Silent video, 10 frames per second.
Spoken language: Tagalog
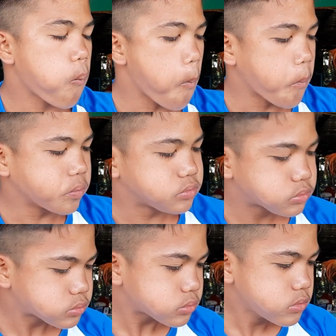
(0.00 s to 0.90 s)
So do
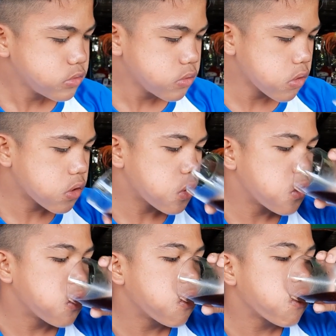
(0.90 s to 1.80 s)
madun lanhaw
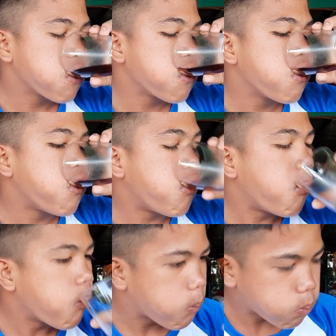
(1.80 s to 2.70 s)
by di
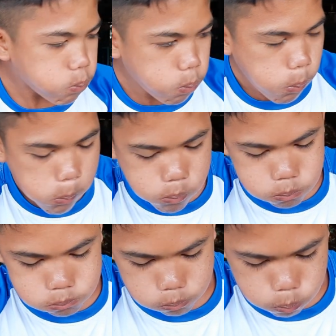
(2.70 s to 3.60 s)
kaya guro ay
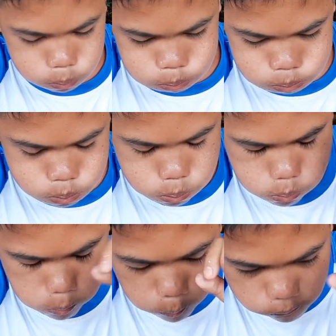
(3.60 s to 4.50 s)
may soft
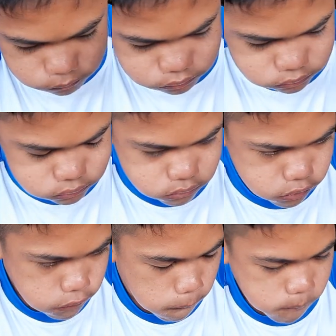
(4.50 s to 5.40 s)
drinks pa.
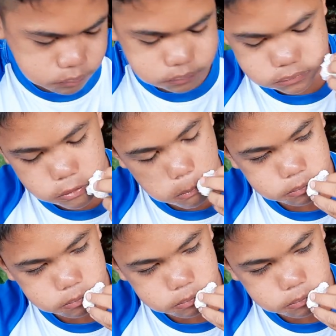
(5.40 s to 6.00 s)
Naubos na ni sir no.